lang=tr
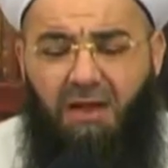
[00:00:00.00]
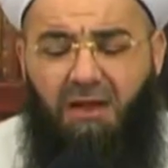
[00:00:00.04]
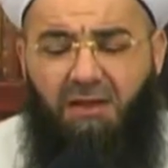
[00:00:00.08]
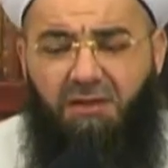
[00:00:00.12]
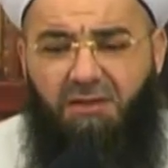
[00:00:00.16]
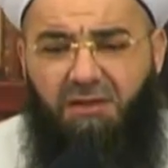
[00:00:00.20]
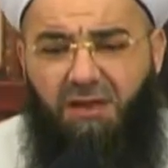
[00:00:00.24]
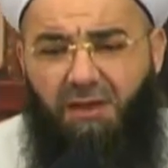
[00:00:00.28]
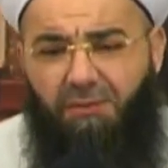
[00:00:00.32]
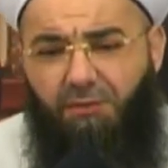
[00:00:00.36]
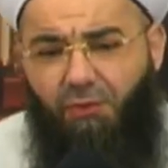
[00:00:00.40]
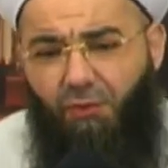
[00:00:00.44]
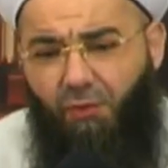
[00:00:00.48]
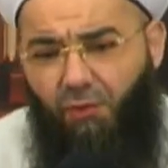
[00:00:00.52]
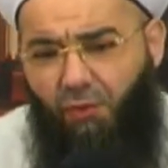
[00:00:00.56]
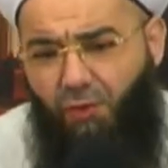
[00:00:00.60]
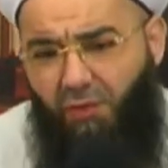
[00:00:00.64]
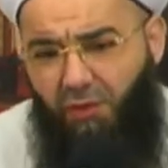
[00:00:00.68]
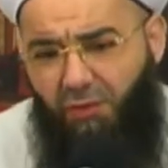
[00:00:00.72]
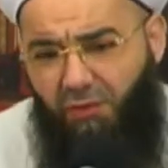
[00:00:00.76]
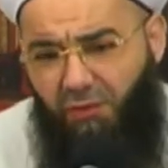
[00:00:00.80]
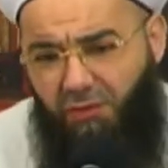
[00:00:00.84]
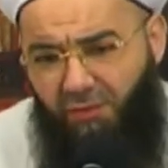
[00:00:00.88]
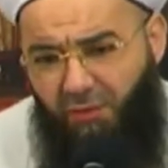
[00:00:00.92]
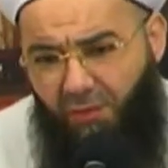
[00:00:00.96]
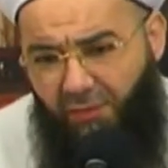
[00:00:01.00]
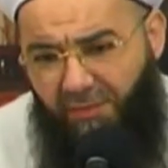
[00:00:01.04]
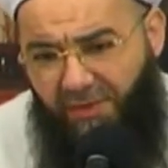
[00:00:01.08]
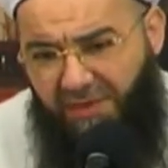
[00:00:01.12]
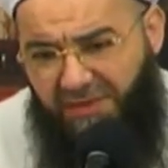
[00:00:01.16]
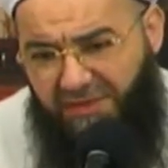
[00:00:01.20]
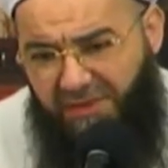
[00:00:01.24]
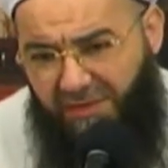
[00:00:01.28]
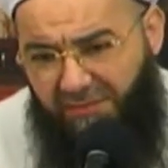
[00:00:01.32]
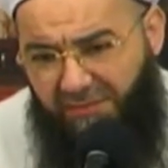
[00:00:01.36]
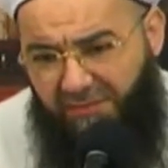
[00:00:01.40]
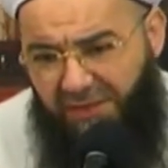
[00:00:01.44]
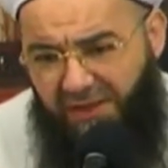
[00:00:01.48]
Tabi o, o
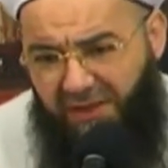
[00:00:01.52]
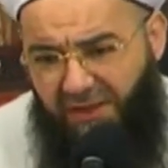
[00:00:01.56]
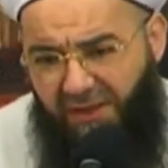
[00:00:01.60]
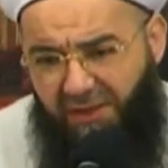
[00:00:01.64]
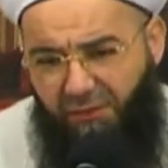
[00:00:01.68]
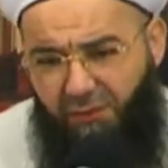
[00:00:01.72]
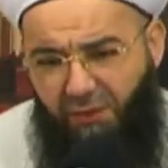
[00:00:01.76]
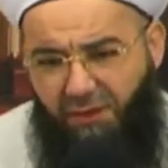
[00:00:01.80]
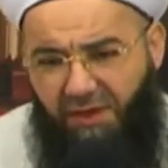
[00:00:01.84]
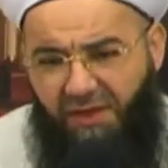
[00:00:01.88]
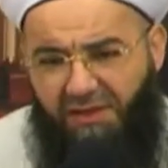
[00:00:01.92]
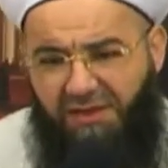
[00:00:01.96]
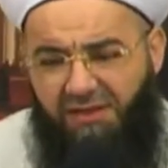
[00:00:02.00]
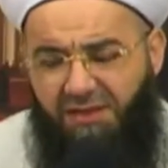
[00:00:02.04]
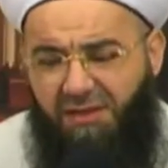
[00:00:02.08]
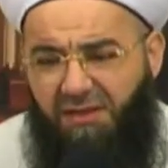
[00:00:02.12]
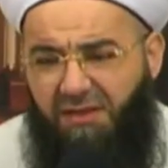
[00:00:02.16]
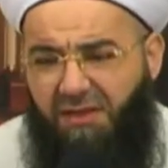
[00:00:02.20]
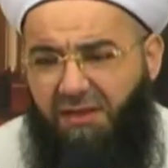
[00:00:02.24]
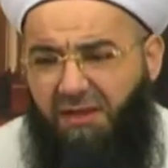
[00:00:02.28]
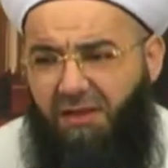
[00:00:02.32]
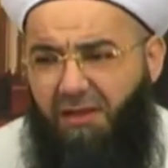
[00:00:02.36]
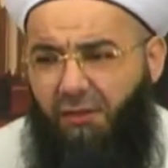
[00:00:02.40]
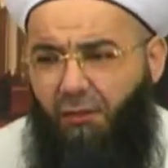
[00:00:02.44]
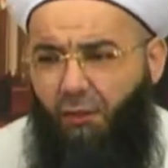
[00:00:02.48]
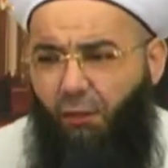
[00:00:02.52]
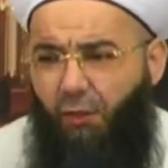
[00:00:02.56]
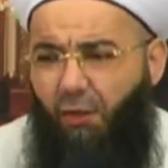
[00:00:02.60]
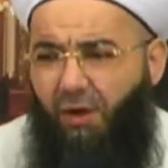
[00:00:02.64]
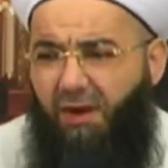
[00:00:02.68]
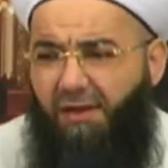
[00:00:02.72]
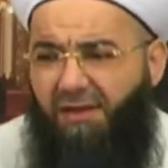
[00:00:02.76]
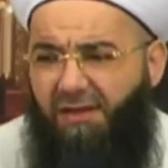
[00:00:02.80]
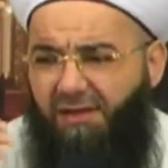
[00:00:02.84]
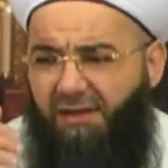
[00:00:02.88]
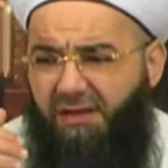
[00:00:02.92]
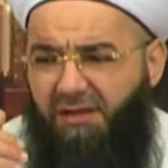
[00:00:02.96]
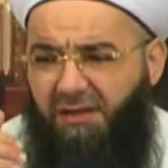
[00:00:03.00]
mezheplere göredir. O
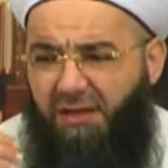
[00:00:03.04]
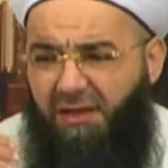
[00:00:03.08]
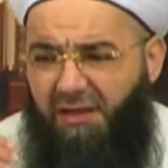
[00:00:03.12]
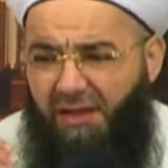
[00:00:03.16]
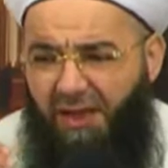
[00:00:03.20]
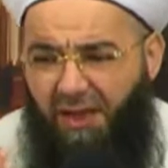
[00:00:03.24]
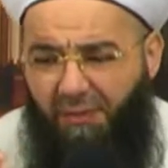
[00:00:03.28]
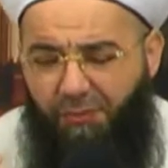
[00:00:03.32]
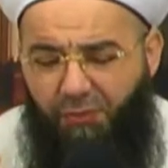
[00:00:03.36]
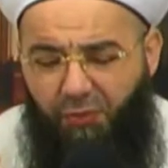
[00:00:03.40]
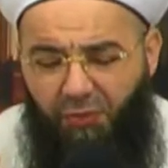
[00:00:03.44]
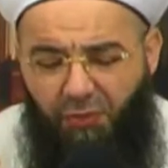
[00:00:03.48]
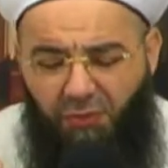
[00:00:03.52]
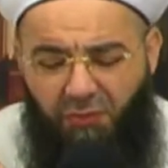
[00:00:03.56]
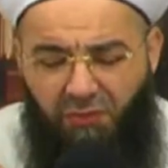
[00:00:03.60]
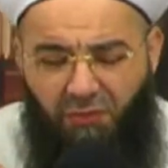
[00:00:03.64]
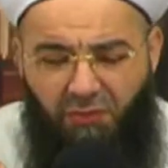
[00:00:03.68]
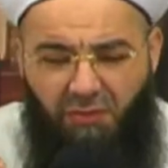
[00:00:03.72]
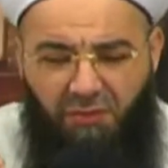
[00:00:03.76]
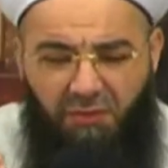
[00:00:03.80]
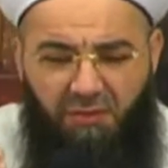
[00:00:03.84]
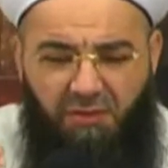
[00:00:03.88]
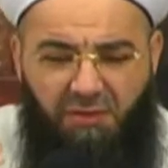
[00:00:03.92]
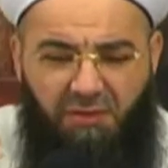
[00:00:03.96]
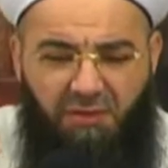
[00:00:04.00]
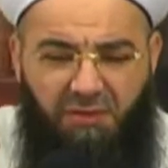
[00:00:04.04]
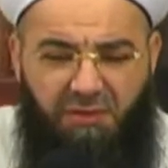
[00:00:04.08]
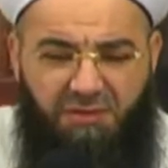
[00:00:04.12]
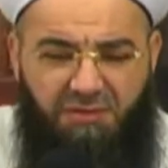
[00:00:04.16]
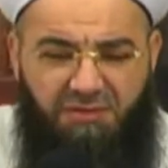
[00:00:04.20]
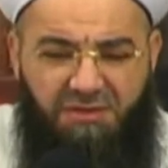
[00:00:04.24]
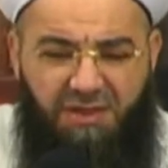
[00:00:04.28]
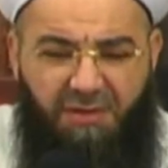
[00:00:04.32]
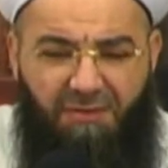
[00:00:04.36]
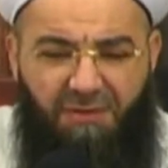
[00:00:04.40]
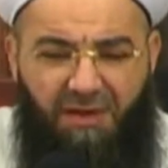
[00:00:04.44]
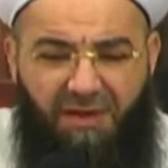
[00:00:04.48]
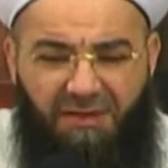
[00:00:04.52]
arada da ne yapıyor? E,
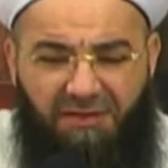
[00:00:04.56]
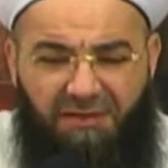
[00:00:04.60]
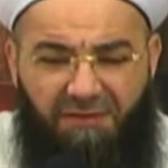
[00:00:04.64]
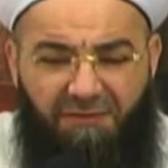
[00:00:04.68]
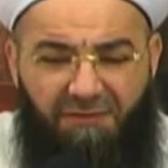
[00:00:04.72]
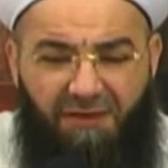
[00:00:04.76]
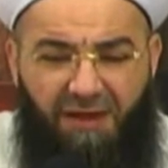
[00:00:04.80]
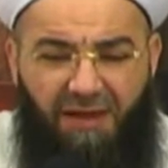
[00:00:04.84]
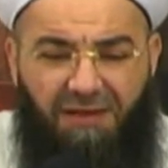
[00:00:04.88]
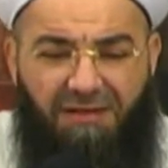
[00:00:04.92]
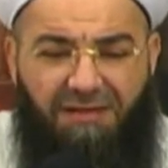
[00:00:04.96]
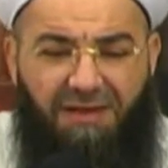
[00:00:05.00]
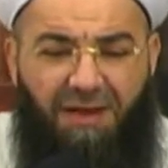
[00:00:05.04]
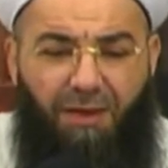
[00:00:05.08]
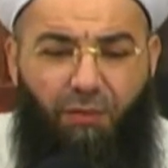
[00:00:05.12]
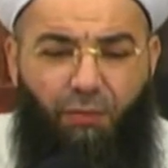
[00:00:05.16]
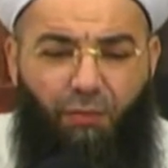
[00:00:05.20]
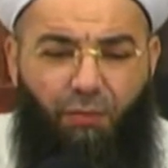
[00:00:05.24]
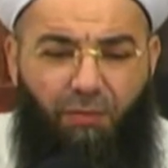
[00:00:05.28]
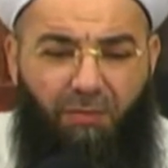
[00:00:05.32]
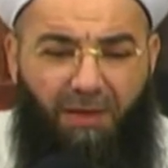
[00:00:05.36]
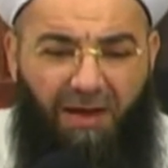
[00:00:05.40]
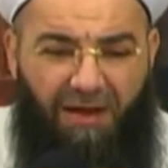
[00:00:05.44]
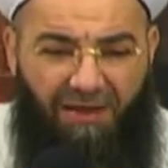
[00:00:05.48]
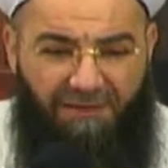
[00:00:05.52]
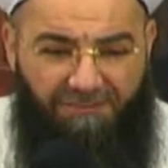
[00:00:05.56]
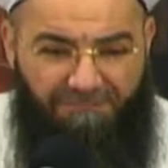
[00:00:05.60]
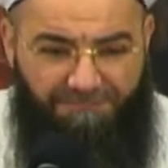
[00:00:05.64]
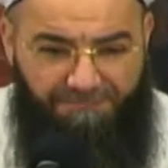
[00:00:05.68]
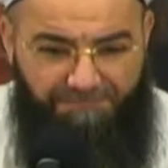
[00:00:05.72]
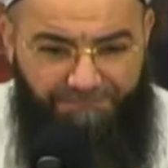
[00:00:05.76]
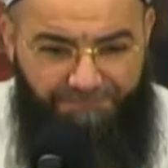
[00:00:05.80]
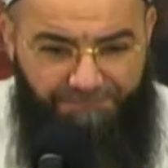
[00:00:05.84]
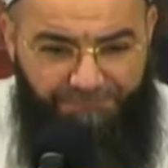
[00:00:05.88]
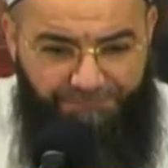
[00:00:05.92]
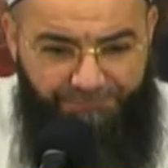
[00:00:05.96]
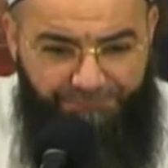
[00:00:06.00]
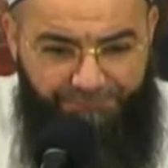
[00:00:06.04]
cemaate Fatiha okuma
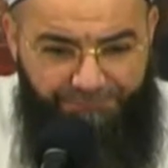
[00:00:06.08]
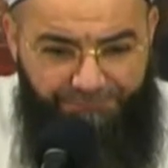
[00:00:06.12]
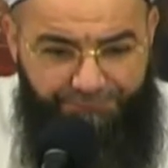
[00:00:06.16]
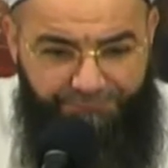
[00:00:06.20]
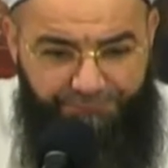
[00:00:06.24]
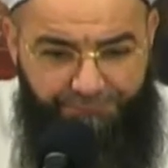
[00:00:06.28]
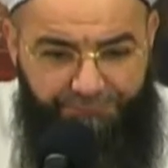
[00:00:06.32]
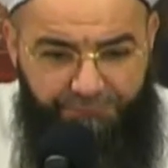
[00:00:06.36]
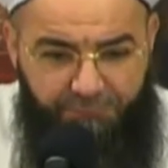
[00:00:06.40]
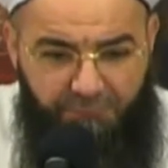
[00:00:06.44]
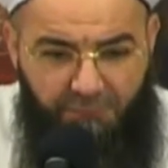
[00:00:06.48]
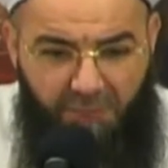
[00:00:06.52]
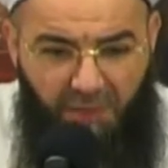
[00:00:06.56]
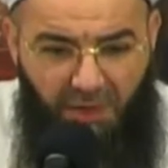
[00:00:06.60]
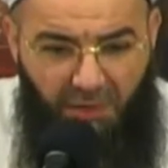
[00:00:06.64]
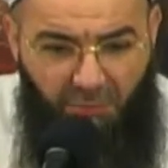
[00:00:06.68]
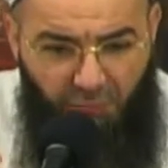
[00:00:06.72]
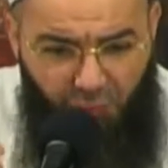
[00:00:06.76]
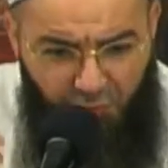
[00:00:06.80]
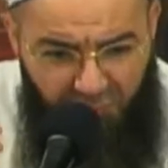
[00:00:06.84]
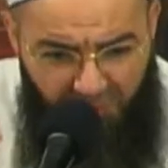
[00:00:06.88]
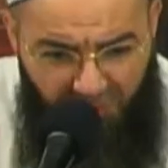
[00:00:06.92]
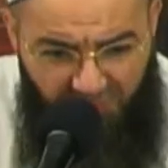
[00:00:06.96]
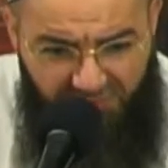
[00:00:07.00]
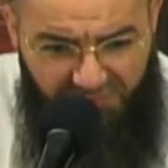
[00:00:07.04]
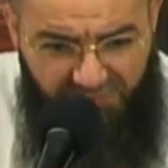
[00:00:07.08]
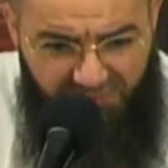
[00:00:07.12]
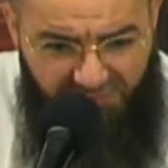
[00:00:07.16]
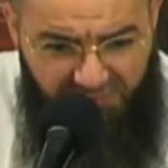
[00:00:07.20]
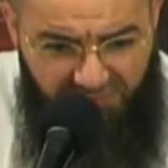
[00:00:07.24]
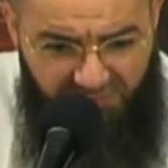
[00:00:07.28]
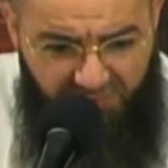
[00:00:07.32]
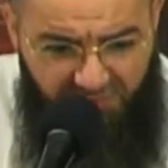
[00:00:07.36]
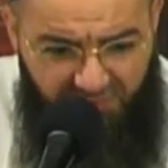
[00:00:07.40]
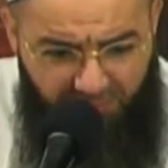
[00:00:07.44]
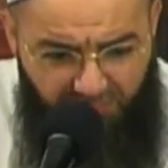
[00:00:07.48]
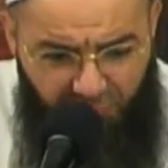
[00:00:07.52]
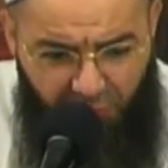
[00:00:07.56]
müsaadesi
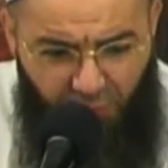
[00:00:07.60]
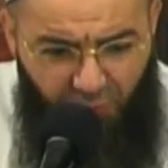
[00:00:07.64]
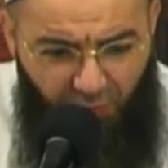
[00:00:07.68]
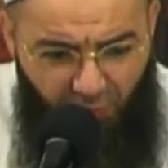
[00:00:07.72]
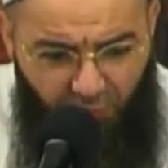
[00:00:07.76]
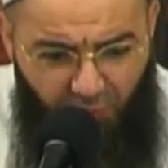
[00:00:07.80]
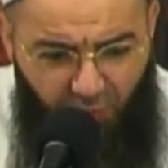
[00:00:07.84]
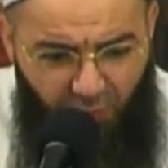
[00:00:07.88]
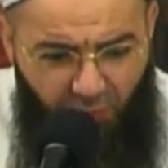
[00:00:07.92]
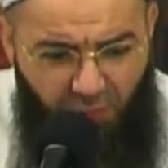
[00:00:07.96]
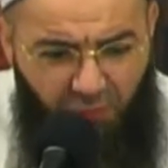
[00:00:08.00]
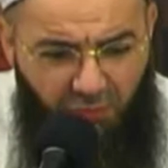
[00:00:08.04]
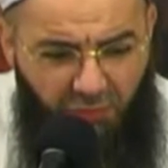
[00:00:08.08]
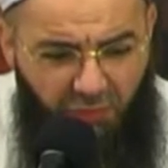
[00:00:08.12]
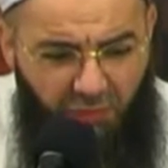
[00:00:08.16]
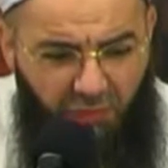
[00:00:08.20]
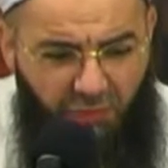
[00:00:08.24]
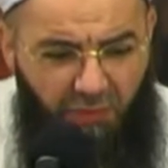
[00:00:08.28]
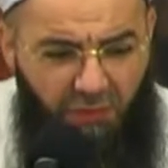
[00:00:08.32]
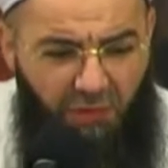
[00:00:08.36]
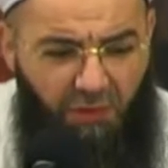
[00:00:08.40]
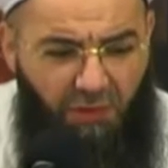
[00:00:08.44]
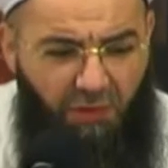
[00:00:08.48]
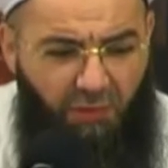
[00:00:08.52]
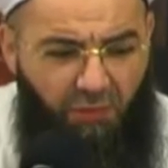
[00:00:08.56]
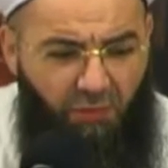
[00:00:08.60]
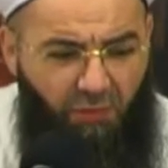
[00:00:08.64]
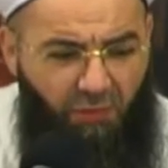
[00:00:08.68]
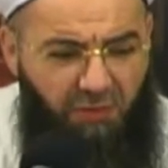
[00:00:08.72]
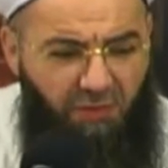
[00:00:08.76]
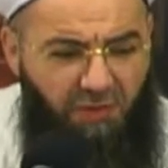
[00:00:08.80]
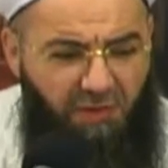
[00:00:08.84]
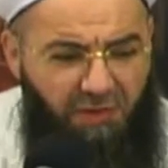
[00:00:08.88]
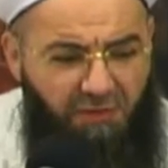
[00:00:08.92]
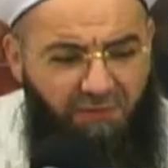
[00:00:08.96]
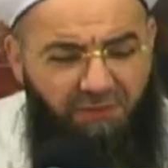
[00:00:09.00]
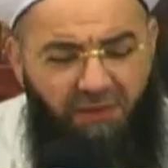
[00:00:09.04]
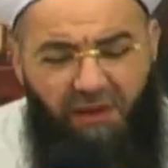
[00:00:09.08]
verilmiş oluyor.
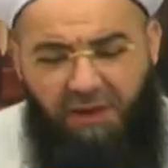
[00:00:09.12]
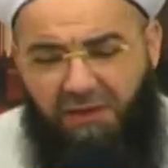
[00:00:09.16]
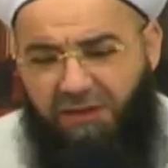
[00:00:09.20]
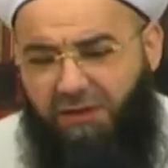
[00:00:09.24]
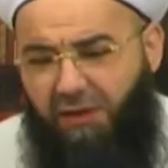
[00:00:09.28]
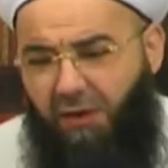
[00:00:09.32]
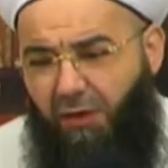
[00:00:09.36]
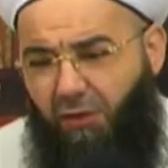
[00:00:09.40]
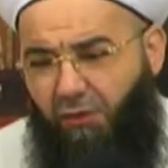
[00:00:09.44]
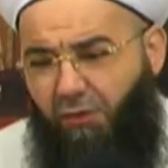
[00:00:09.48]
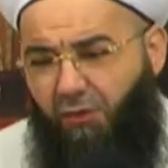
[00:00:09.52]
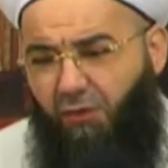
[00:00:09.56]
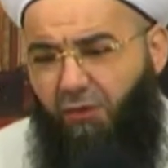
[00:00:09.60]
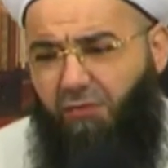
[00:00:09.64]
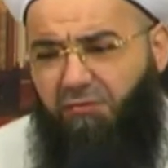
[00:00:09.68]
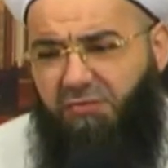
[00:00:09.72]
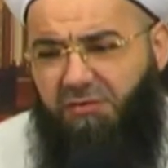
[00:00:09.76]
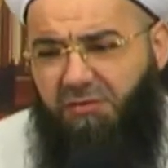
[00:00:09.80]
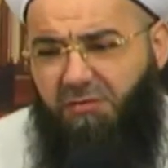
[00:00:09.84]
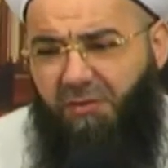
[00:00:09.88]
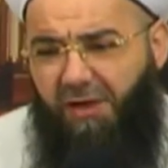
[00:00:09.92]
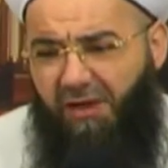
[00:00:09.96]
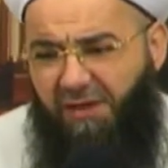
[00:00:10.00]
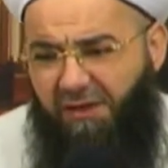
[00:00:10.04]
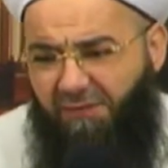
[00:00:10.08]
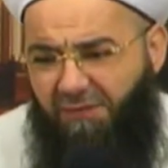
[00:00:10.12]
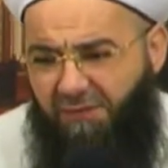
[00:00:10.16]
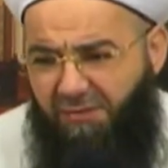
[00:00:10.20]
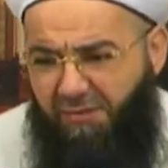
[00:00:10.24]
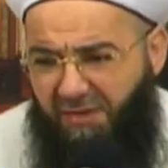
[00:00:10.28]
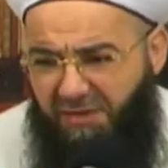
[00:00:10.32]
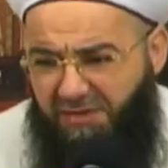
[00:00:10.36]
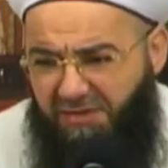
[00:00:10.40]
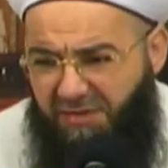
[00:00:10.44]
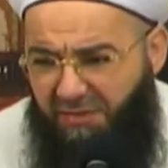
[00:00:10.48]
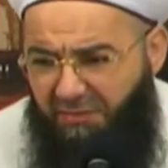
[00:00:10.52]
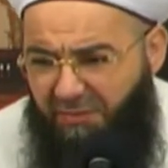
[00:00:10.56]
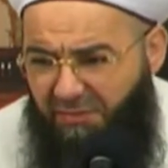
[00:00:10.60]
Onlar da Fatiha okuyor. Bizim Hanefi
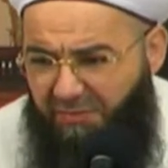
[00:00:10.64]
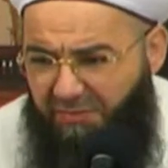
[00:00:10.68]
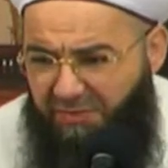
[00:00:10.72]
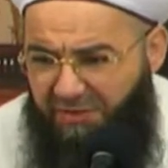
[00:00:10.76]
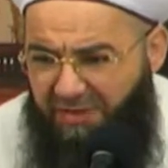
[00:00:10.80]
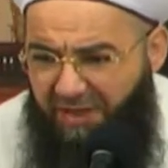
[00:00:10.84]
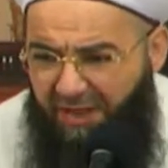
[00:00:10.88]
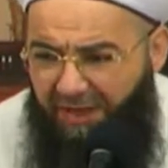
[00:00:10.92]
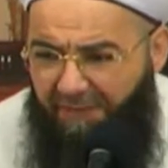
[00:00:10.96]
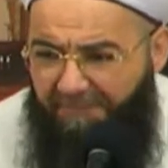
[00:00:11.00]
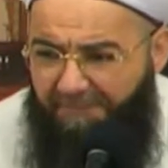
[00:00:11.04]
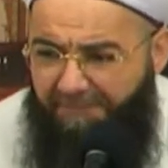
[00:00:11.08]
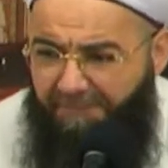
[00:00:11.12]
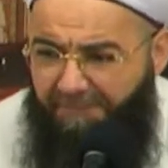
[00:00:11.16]
mezhebimizde